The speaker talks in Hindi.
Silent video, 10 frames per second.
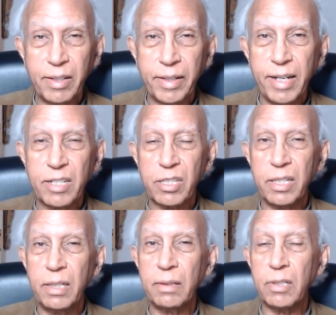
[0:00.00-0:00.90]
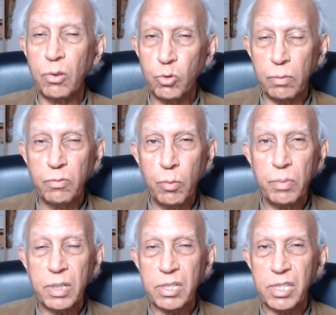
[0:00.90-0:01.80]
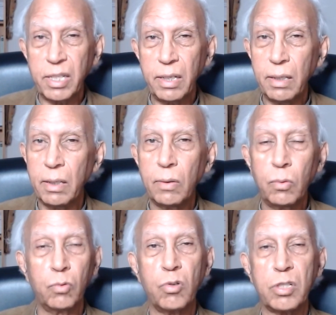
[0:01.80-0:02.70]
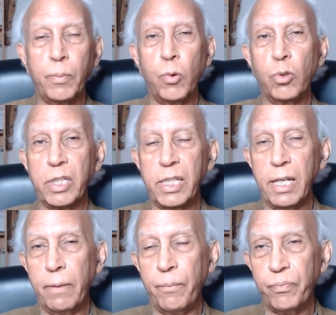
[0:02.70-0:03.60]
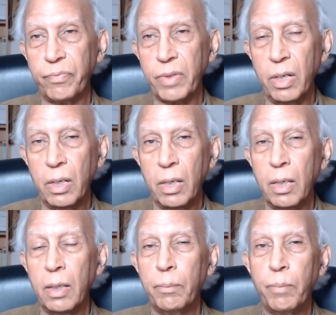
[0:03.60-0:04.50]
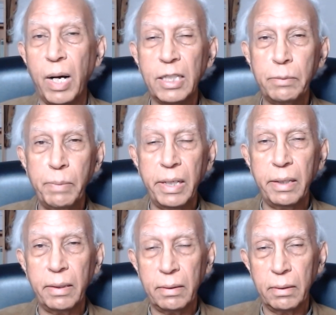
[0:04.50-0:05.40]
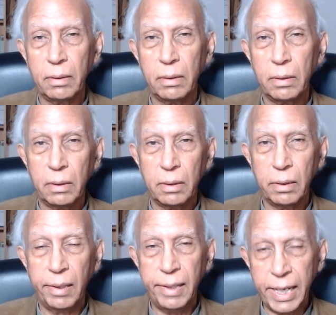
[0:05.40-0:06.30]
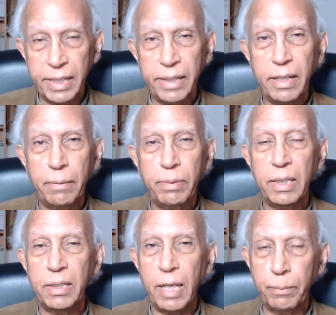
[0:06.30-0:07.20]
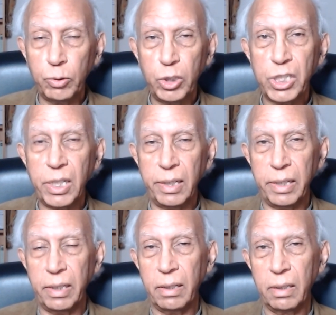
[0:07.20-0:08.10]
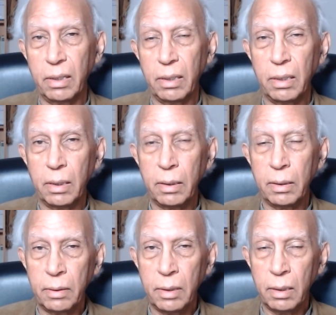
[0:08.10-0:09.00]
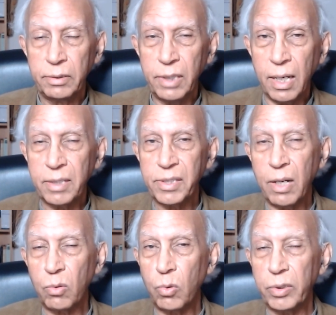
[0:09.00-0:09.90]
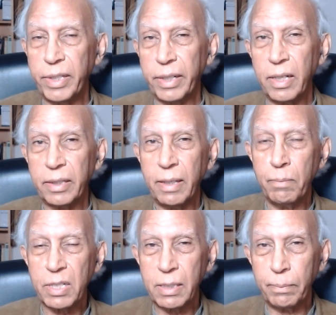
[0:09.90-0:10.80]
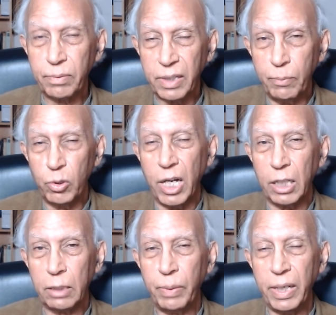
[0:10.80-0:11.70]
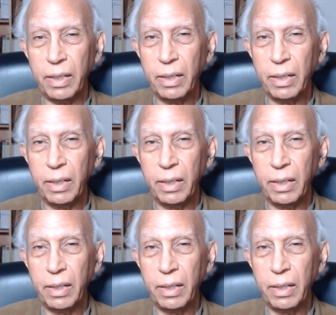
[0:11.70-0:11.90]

uh, राइट्स की जो जो मूवमेंट्स थी उनको सपोर्ट किया बाद में लेनिन ने भी यही पोजीशन ली जहाँ जहाँ उन्होंने देखा कि मज़हब की बुनियाद पे